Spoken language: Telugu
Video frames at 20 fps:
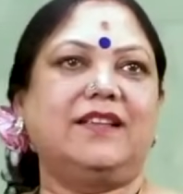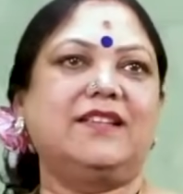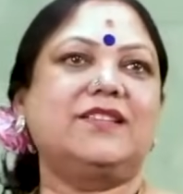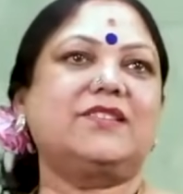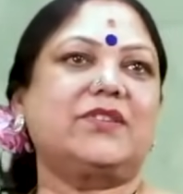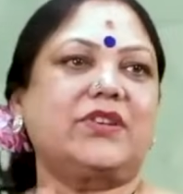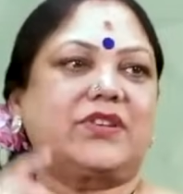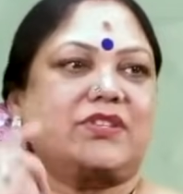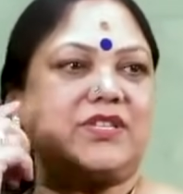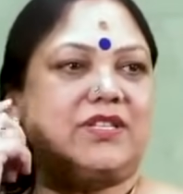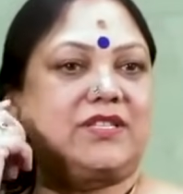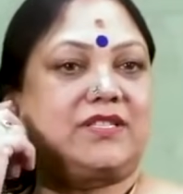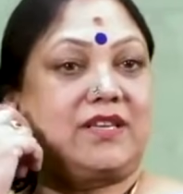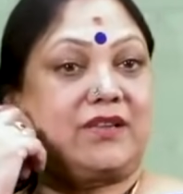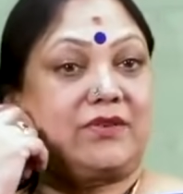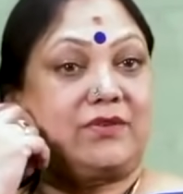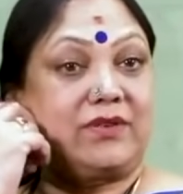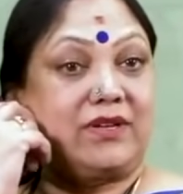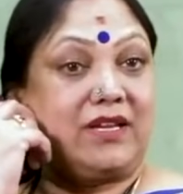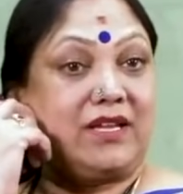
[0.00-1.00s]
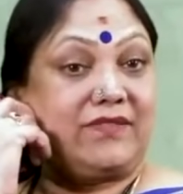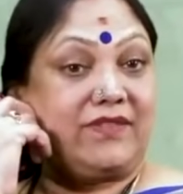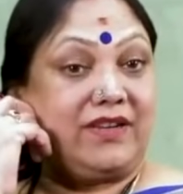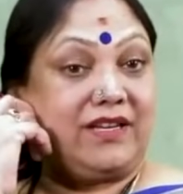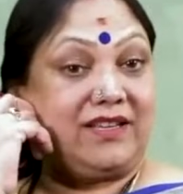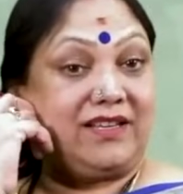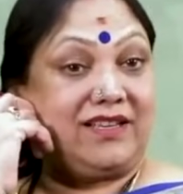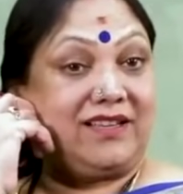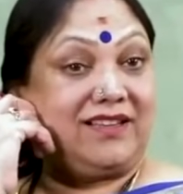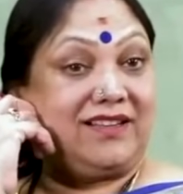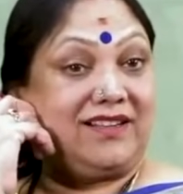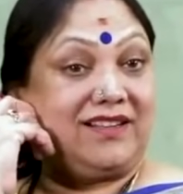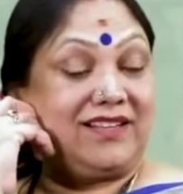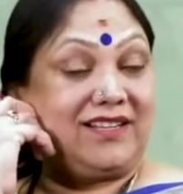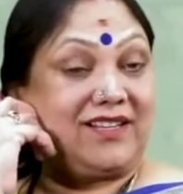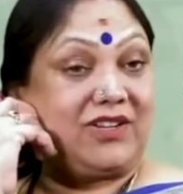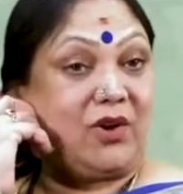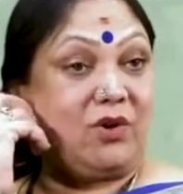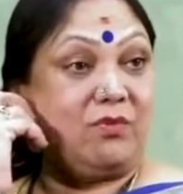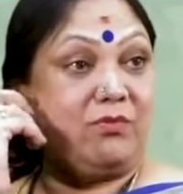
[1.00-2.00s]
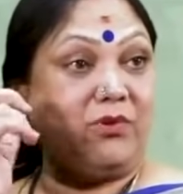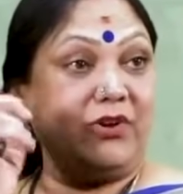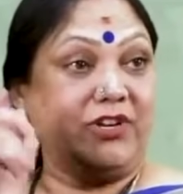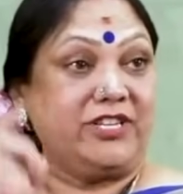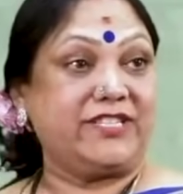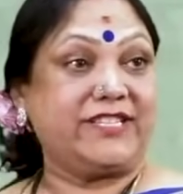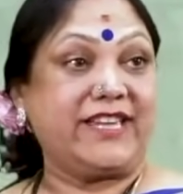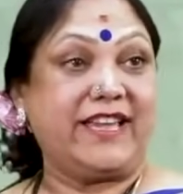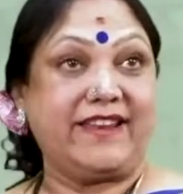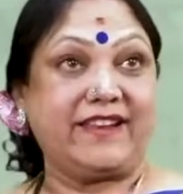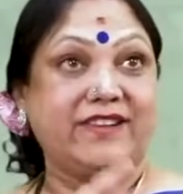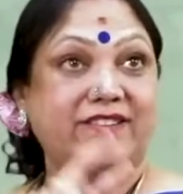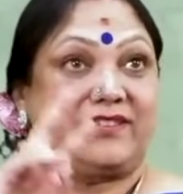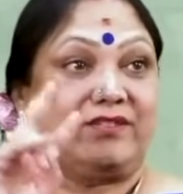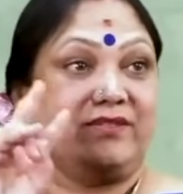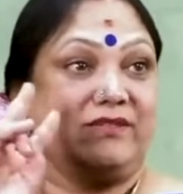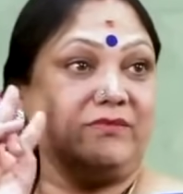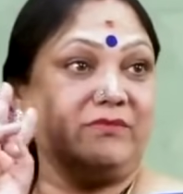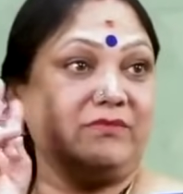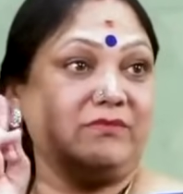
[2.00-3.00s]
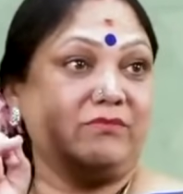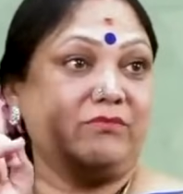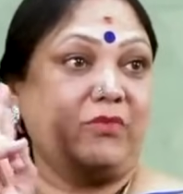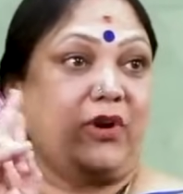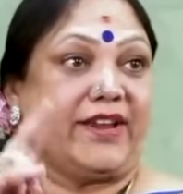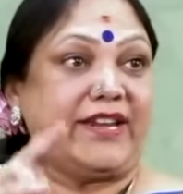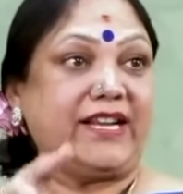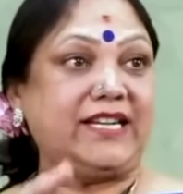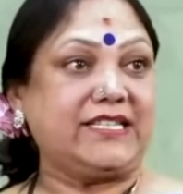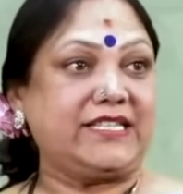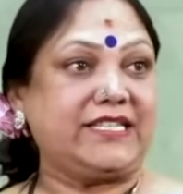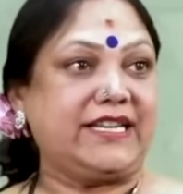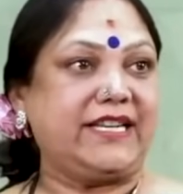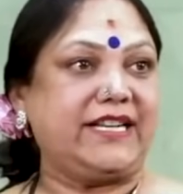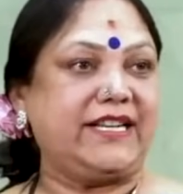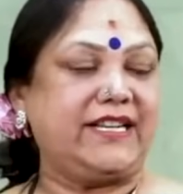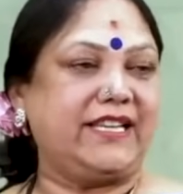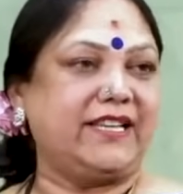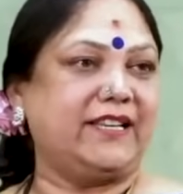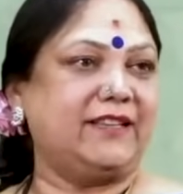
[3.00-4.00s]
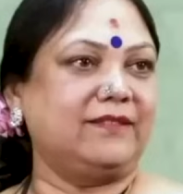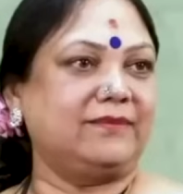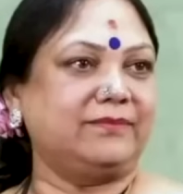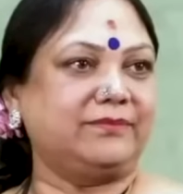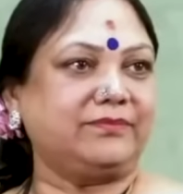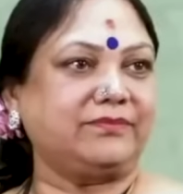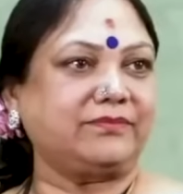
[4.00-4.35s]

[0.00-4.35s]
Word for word: ఇన్స్ట్రక్షన్స్ అరుణ్ గారివి టామ్ బాయ్స్ క్యారెక్టర్ బాయ్ కట్ చేయండి అని